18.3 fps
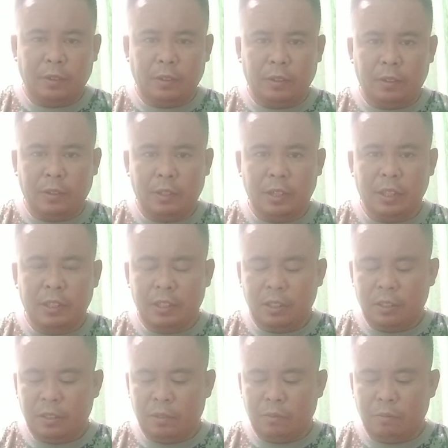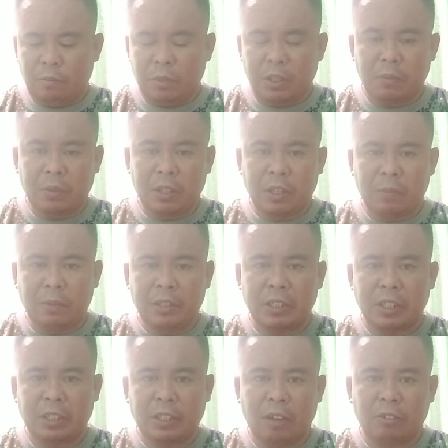Yes,
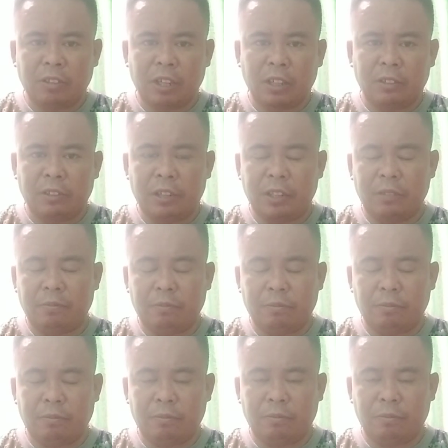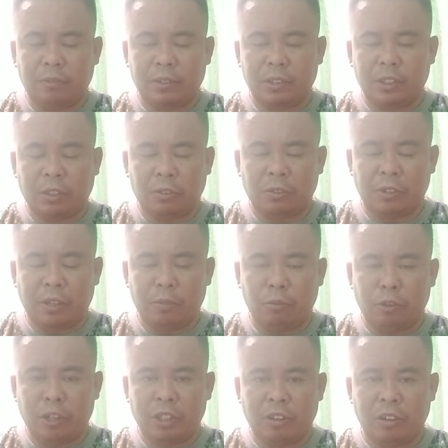migamigabig shout out na great Saturday
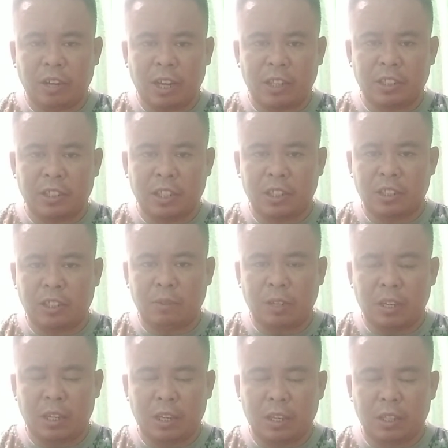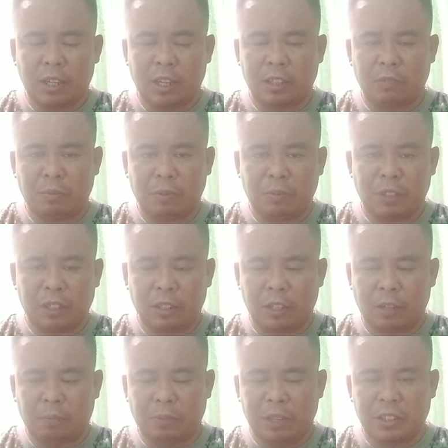morning sa yung lahat dyan sa mga lahat
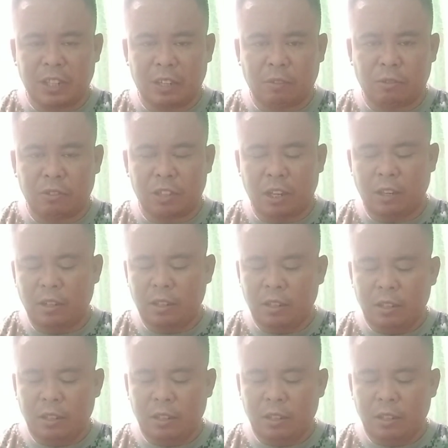ng pinsan ko dyan.